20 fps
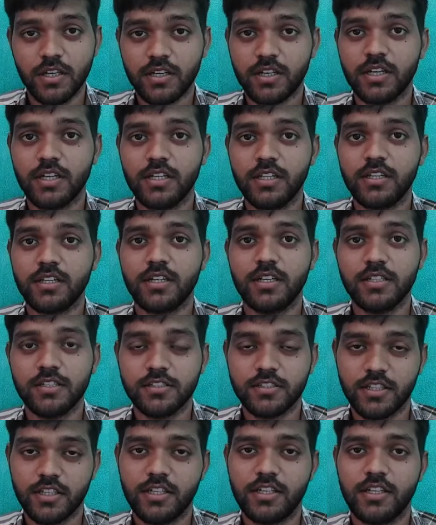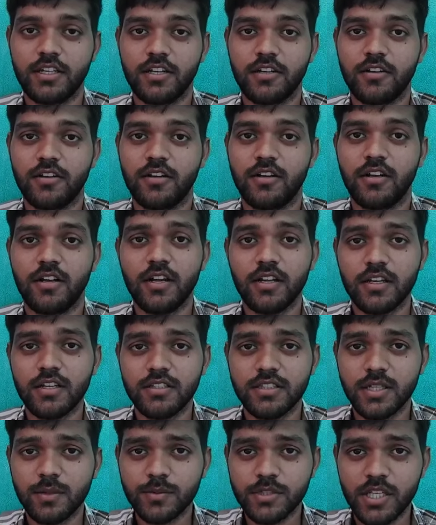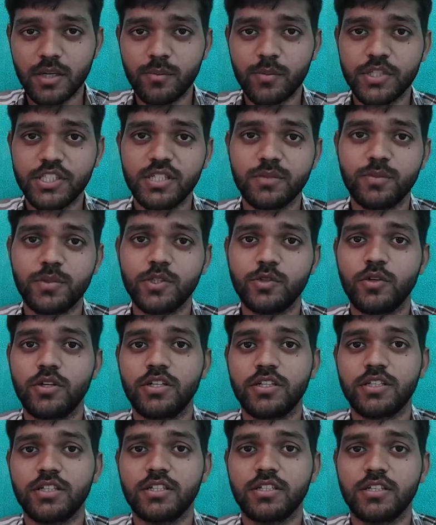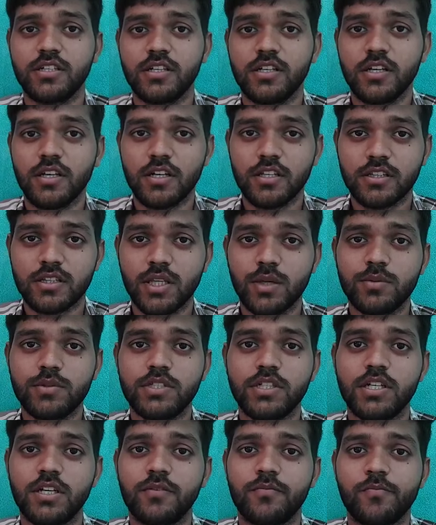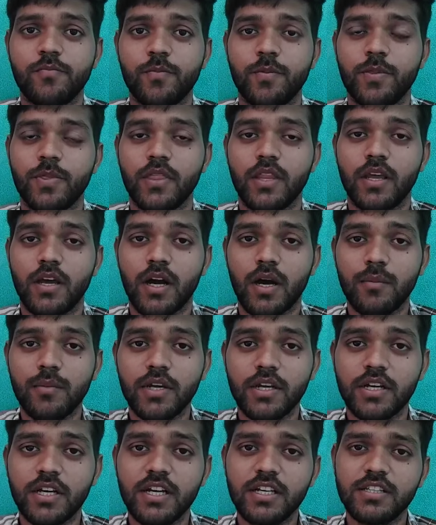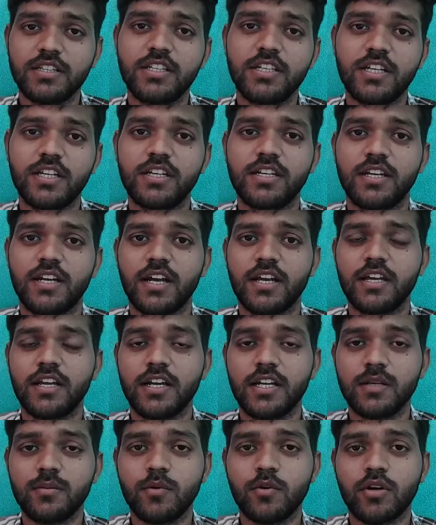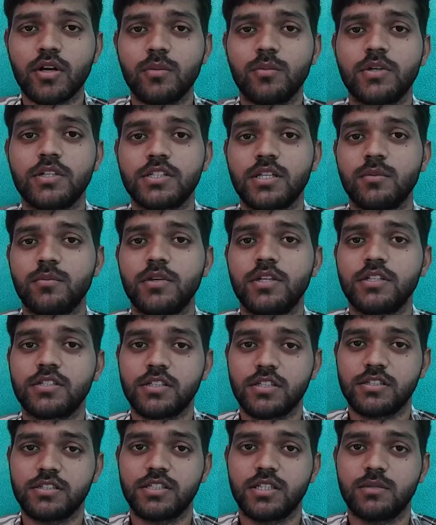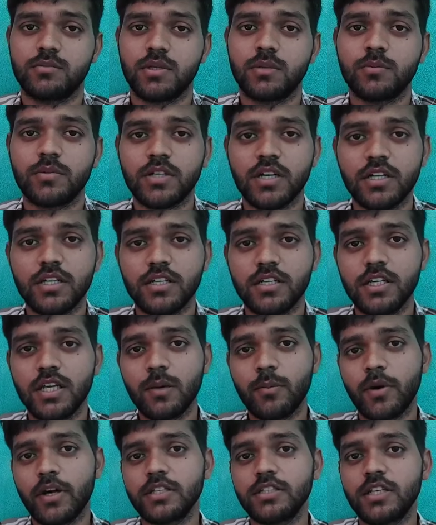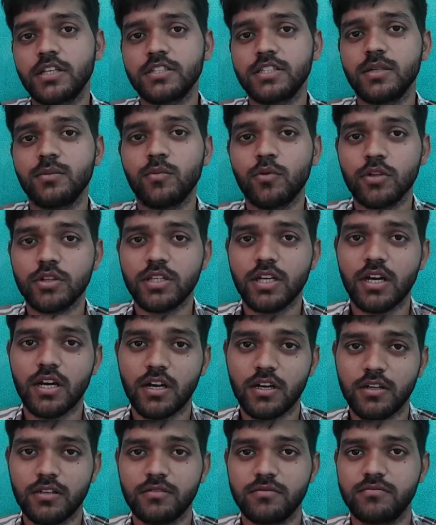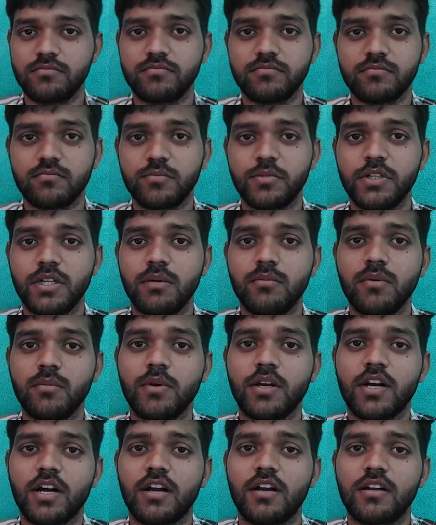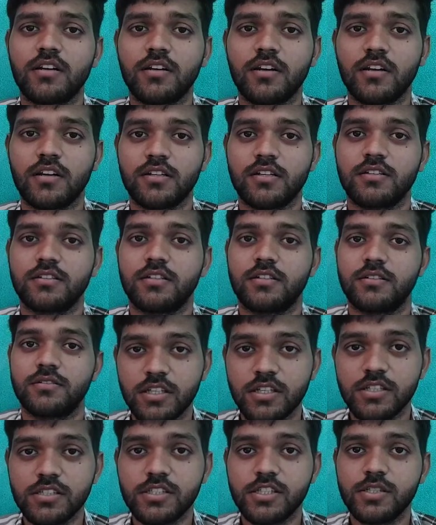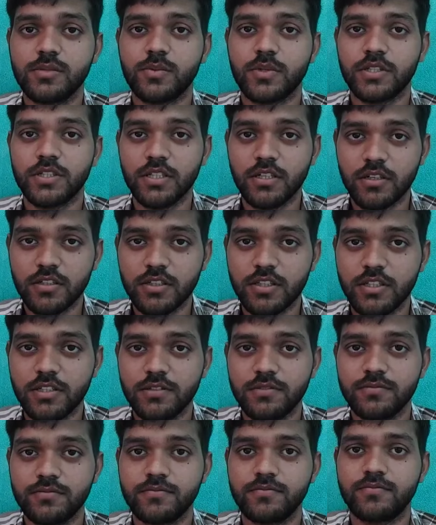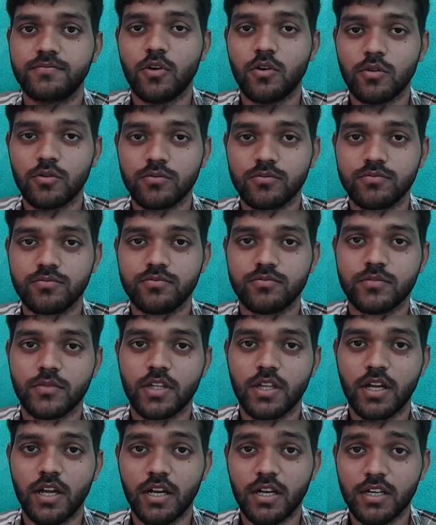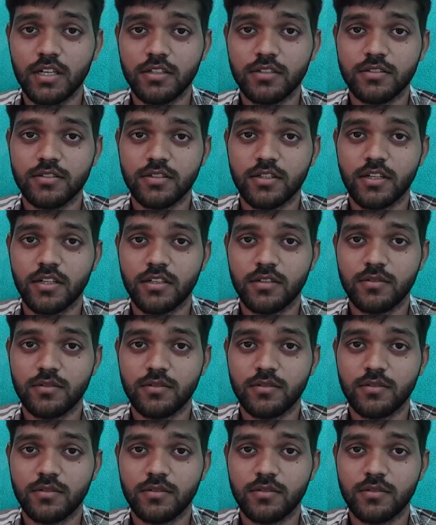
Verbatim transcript: ये कहीं न कहीं सही है लेकिन जब से आप बीजेपी ज्वाइन किए तब से हमें कहीं दिख नहीं रहा है गरीबों का मसीहा मनीष कश्यप हम कहीं ये बात जैसे बोलता है फिर हमें बेकार लगने लग जाता इसलिए इस चीज़ पर ध्यान दें और अगर